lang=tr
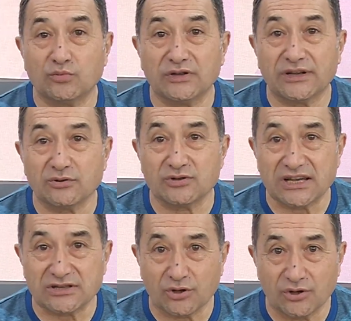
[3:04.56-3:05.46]
bunları
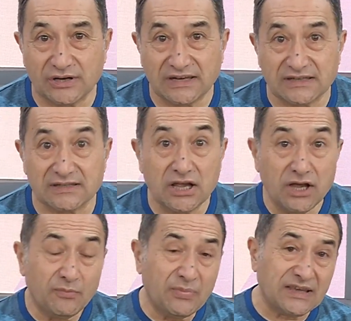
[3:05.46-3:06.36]
güzelce öğreniniz.
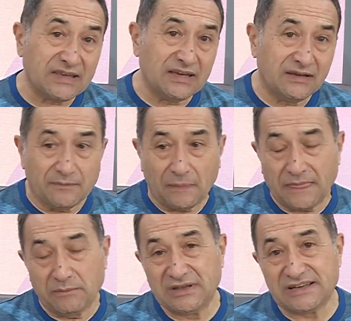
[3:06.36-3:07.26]
Peki
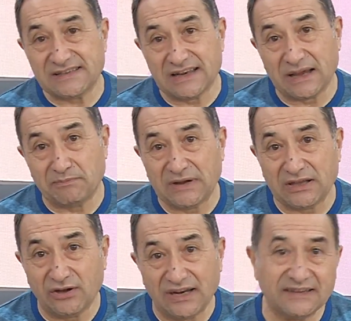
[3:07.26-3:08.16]
birisine
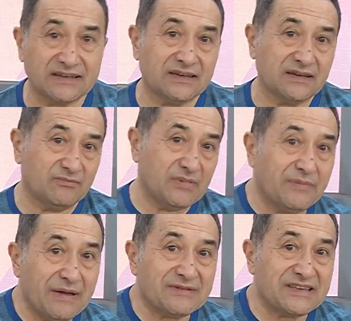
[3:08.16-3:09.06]
yapmayı öğrendik.
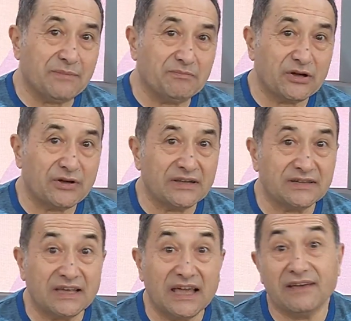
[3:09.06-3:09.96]
Bebeğimizi yapmayı
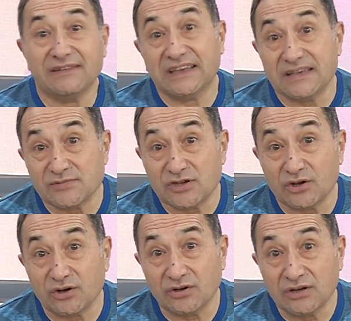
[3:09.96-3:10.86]
öğrendik. Evde kimse
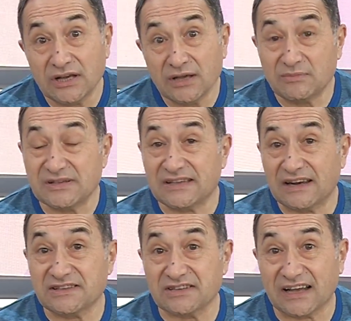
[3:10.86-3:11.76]
yok. Bir
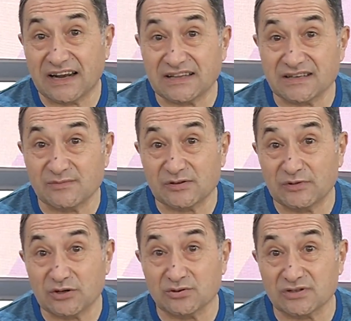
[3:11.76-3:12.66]
sanatçı kardeşimizi
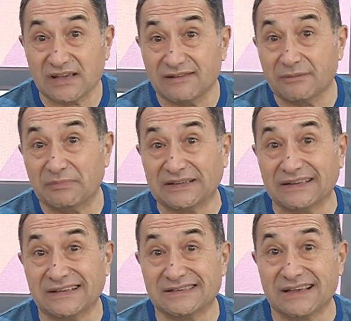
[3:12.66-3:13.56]
biliyorsunuz evde
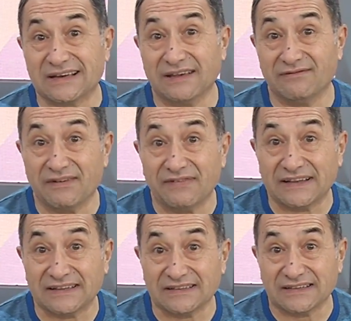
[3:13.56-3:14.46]
patates yerken
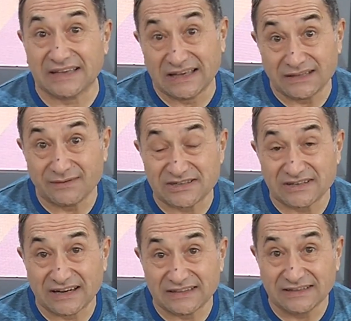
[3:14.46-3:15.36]
vefat etti. Kendi
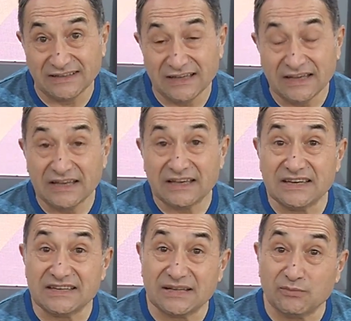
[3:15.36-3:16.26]
başınaydı.
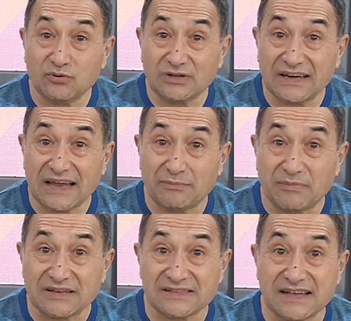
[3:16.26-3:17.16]
İşte bunda ne
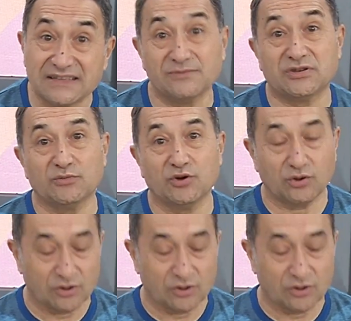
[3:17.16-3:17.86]
yapmanız lazım şimdi onu